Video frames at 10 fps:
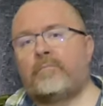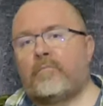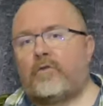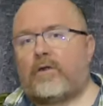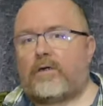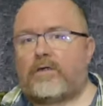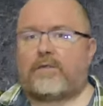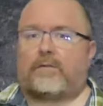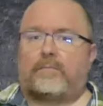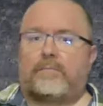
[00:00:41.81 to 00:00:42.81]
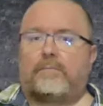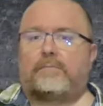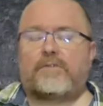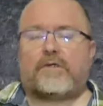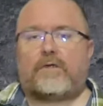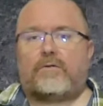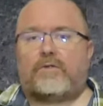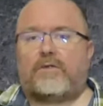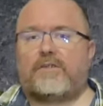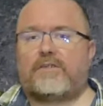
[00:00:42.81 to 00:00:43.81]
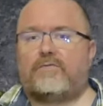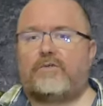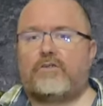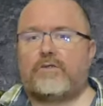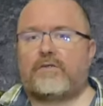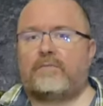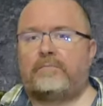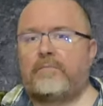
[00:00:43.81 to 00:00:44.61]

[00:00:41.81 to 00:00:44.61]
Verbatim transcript: Und danach zeige ich euch die ganzen Features.